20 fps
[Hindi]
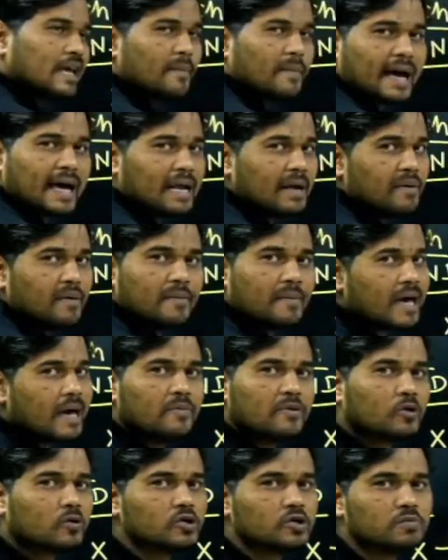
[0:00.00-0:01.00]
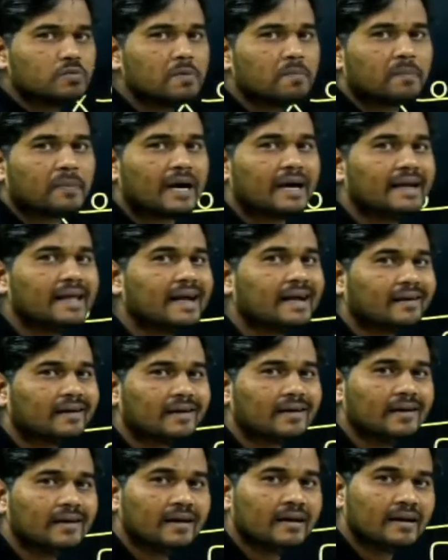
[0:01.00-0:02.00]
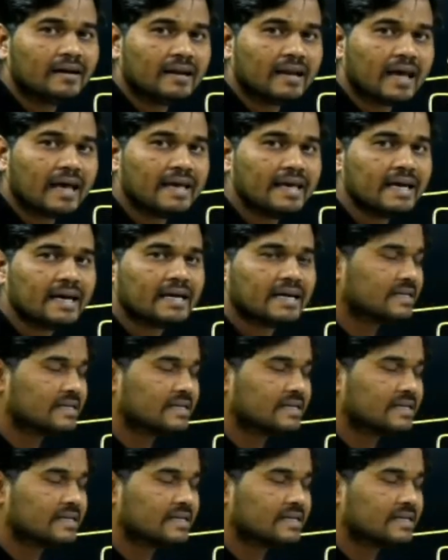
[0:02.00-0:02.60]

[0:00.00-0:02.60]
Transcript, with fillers: बारे में मैं अभी कुछ भी प्रडिक्ट नहीं कर